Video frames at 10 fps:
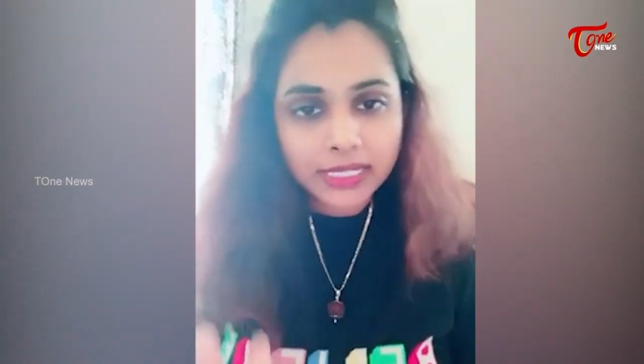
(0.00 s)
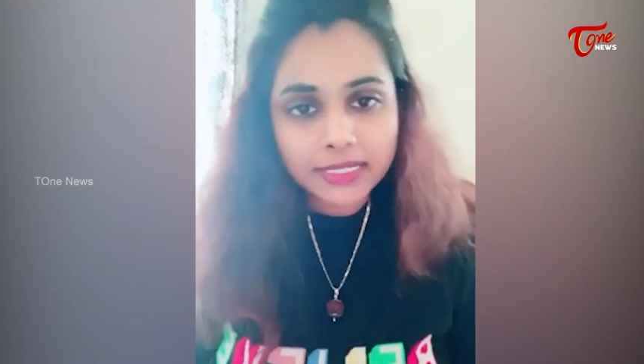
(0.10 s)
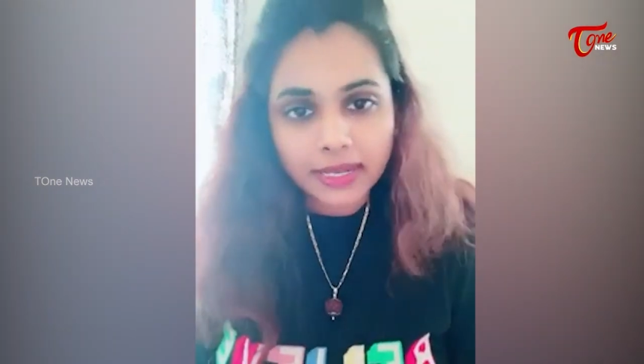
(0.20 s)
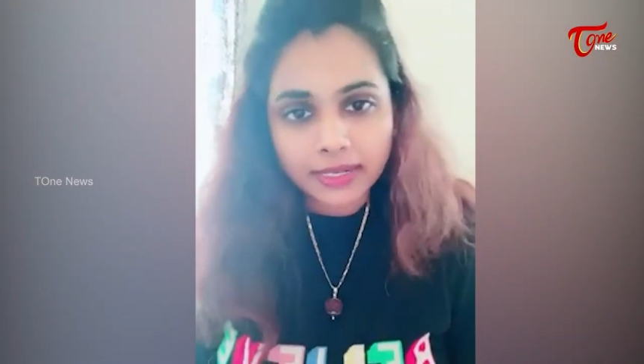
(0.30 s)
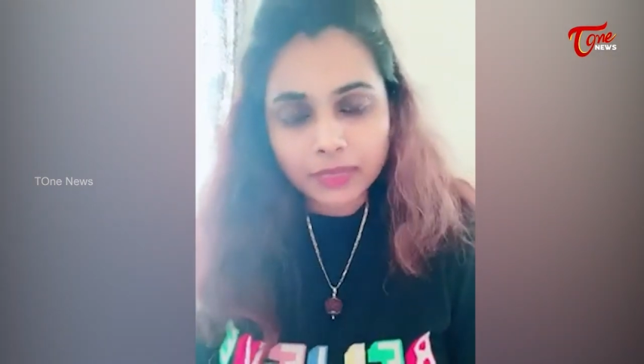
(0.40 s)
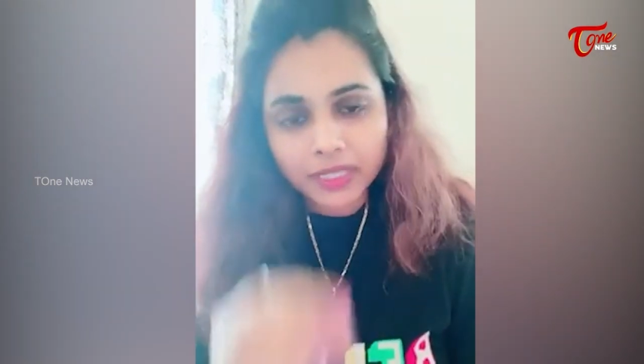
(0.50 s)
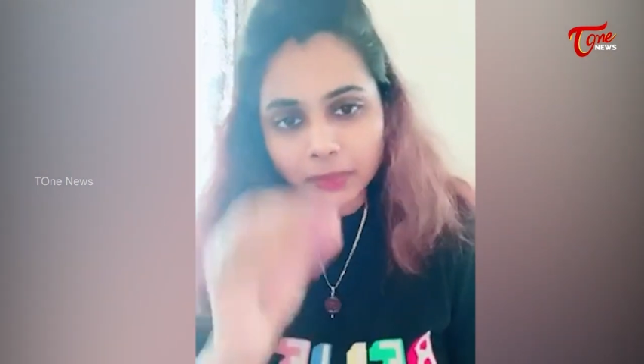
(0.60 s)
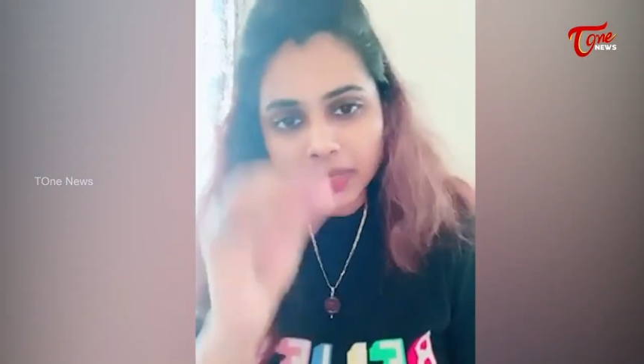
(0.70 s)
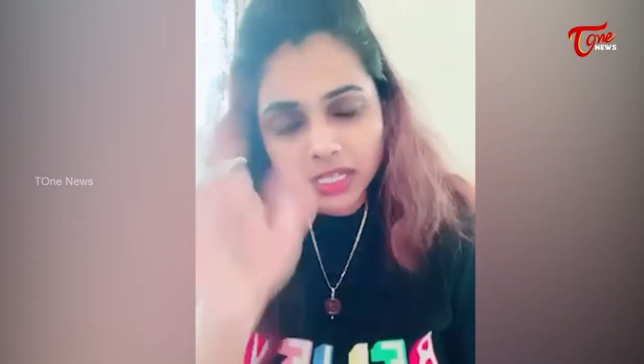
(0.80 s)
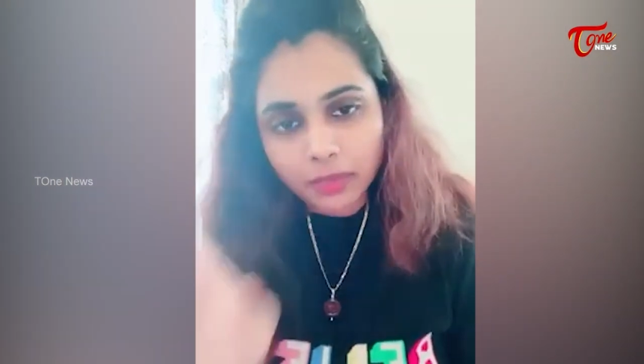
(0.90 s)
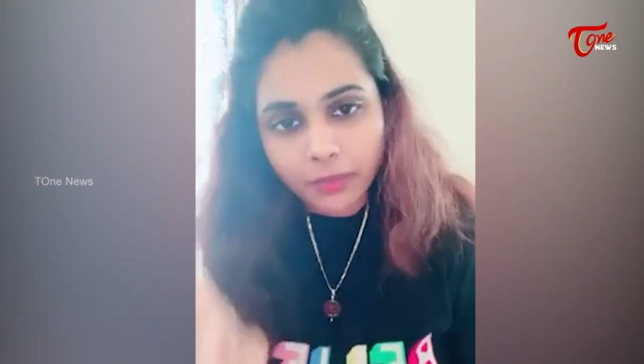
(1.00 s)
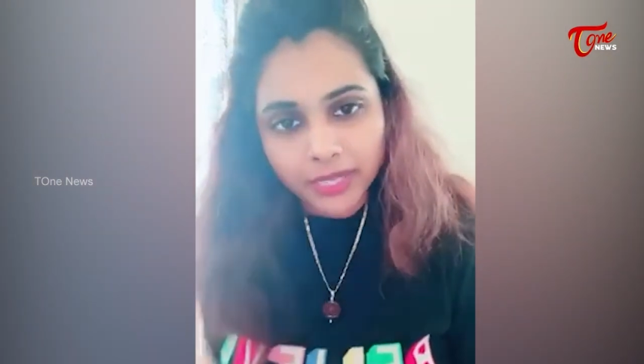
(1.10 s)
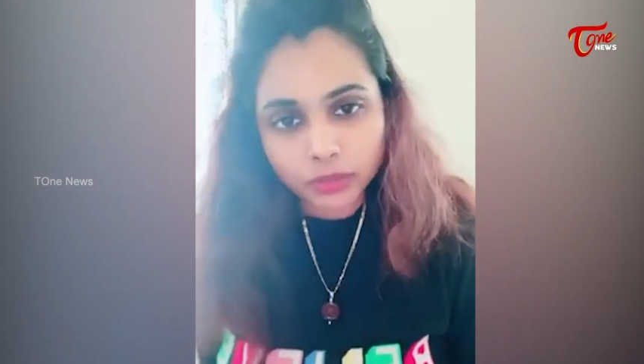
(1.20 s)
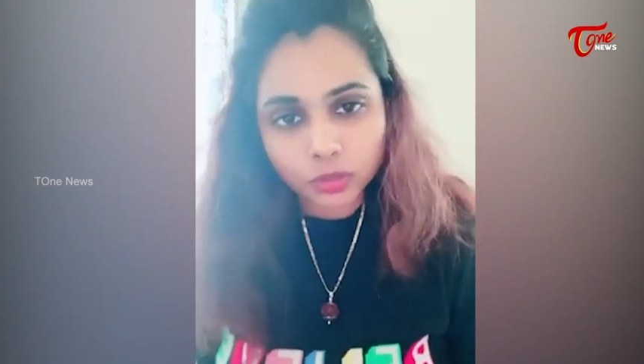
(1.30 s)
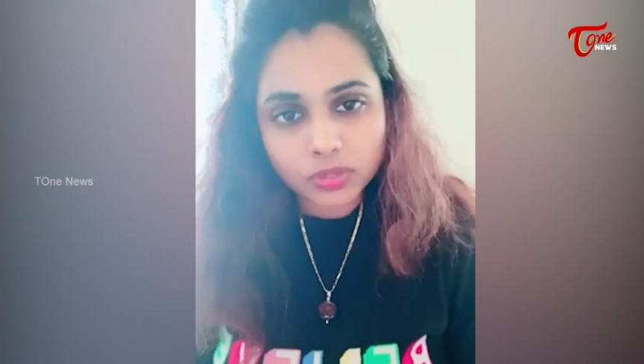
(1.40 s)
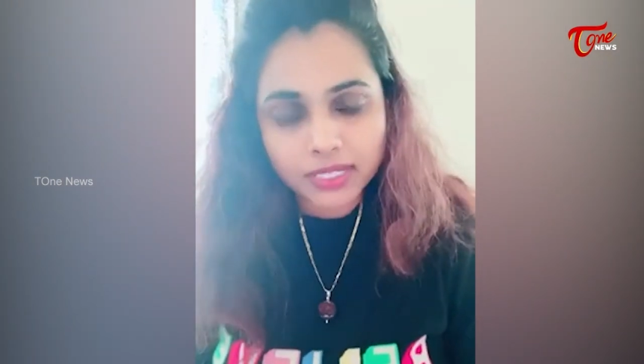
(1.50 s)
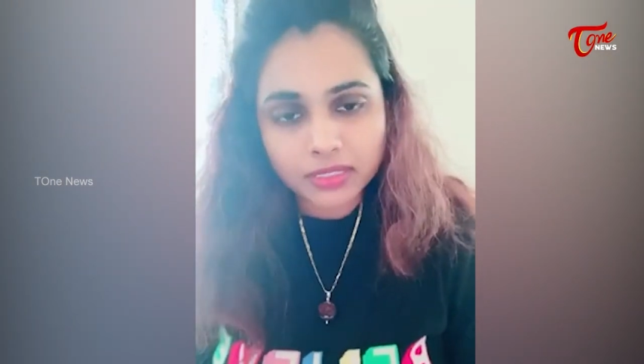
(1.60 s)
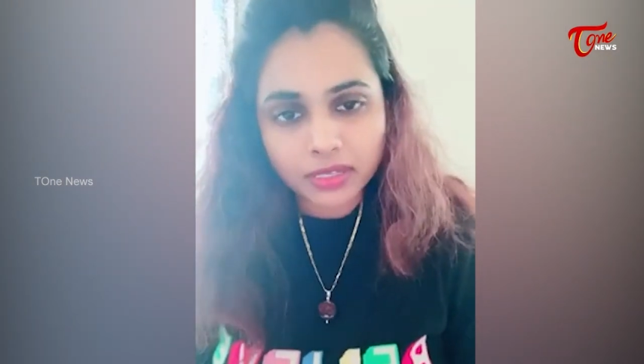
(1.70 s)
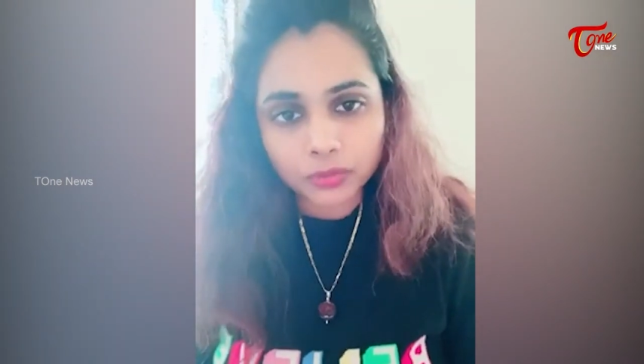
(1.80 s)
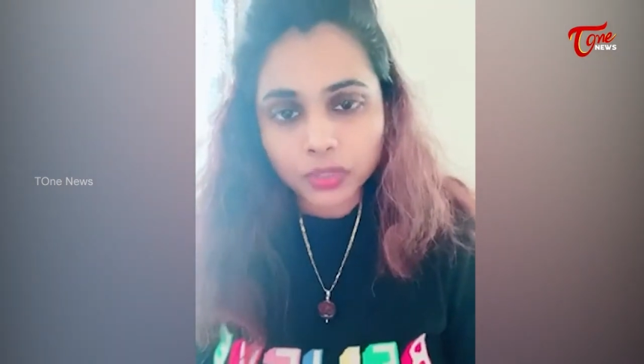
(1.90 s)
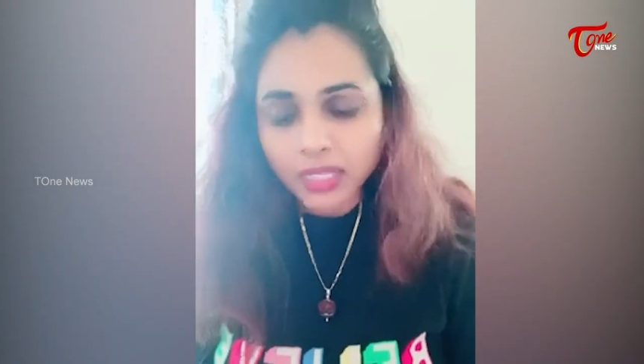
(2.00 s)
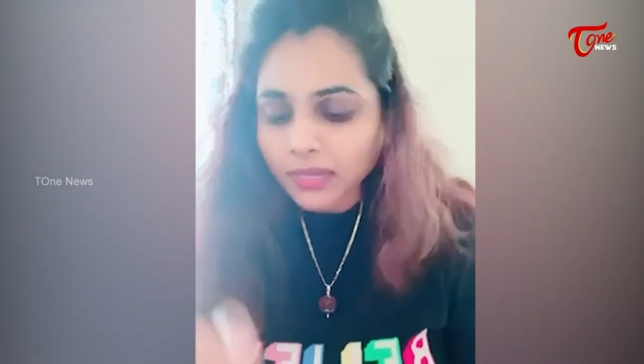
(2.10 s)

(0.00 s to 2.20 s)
చేశారని ప్రతిపక్షాల పైన తోసేస్తావు